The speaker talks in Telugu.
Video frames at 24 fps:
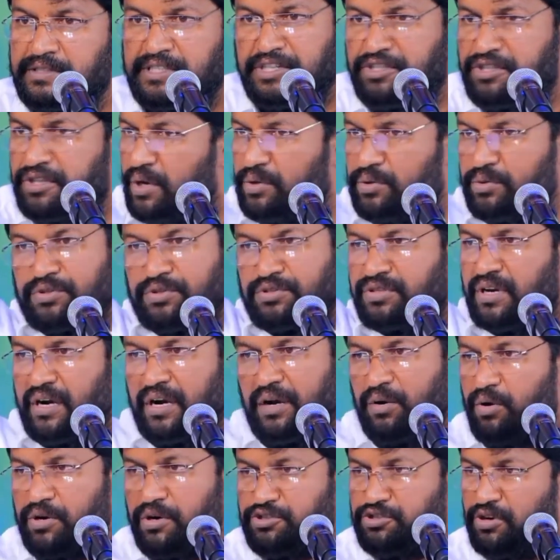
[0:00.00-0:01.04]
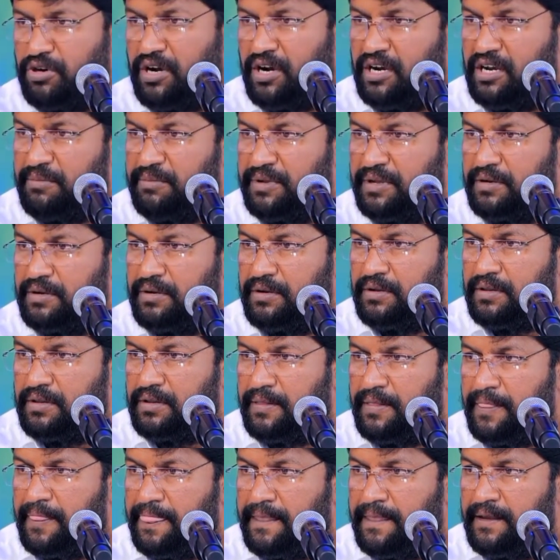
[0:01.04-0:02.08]
చర్చిలో కూర్చున్న వాళ్ళు కూడా చూడండి మీరు
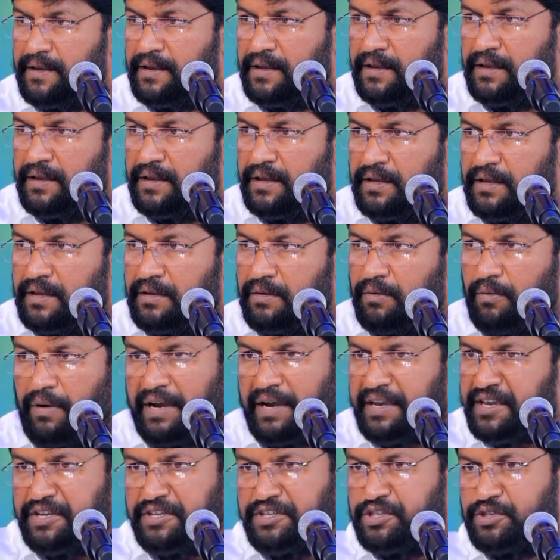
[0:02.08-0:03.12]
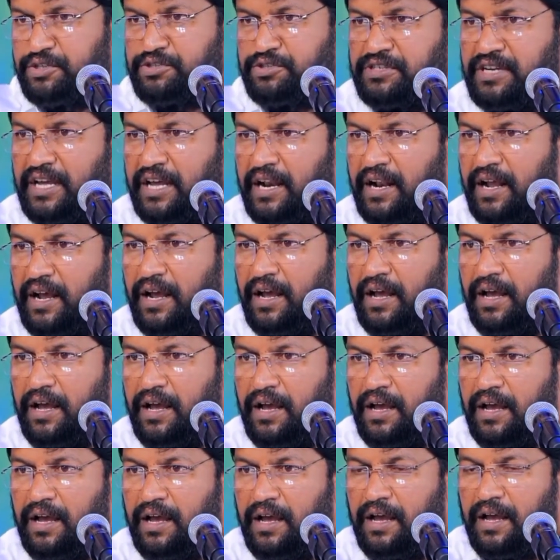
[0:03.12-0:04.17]
వాక్యం చదువుతుంటానా
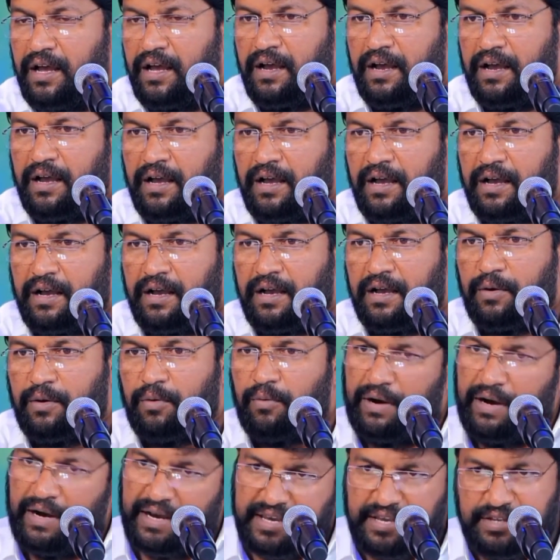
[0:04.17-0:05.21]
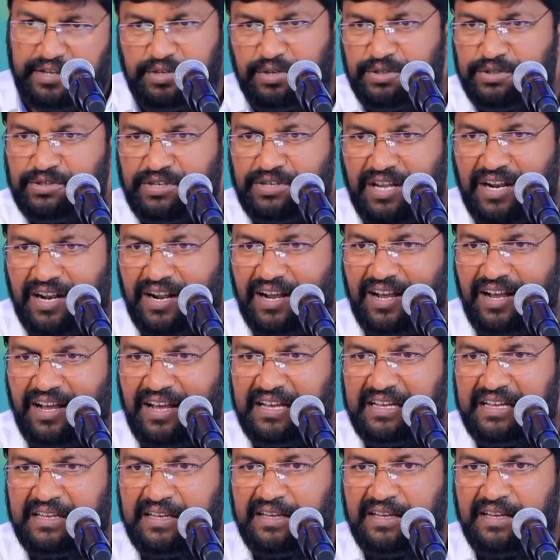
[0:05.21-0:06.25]
వాక్యం చదువుతుంటానా
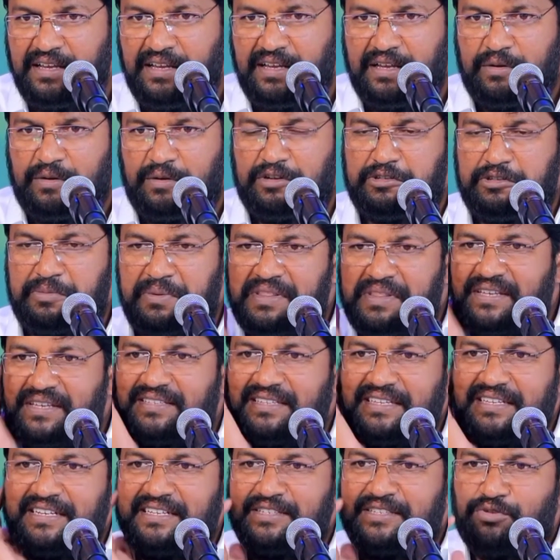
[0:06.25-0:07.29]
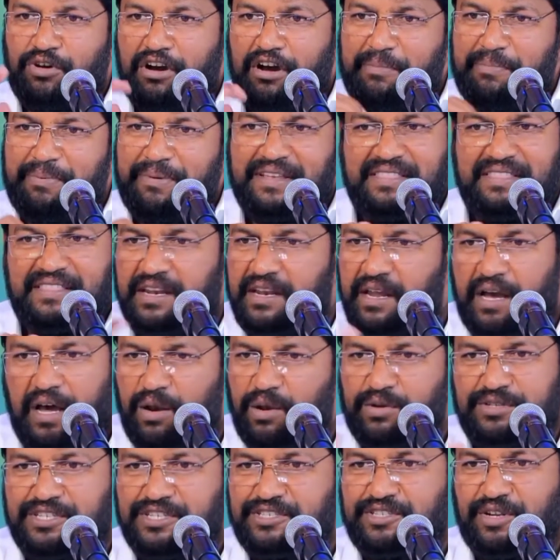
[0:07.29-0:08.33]
కొంతమంది అసలు ఈ స్వాప్ ఏందని
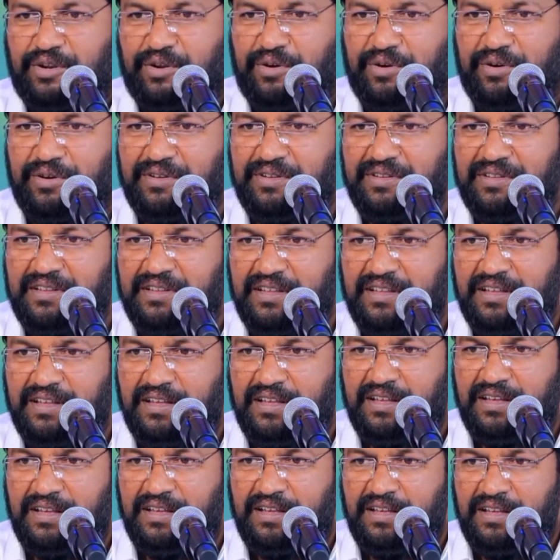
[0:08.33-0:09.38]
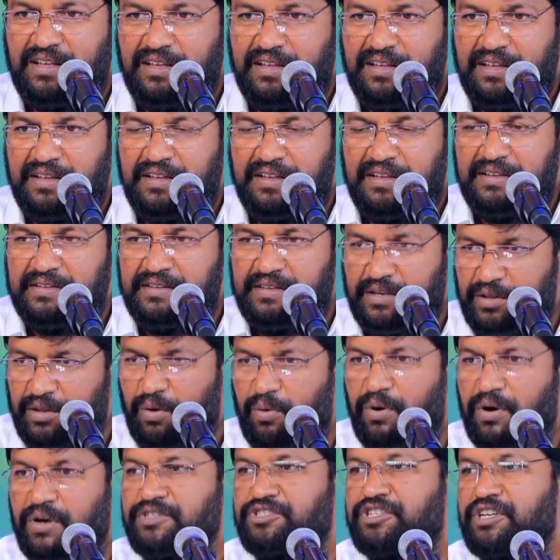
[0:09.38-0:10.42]
ఆలోచించరు
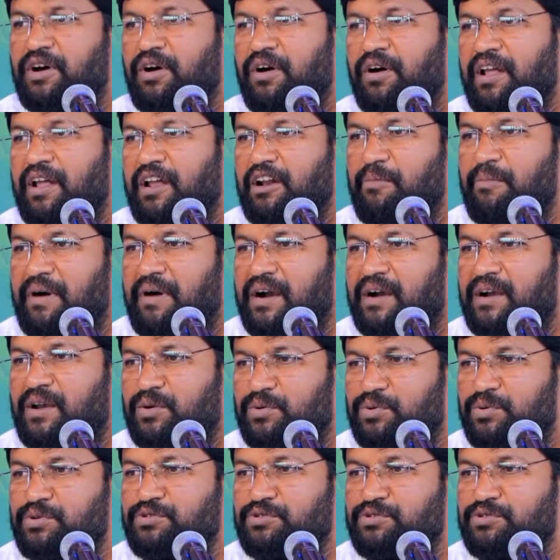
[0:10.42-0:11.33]
ఏదో వచ్చాము నాలుగు మాటలు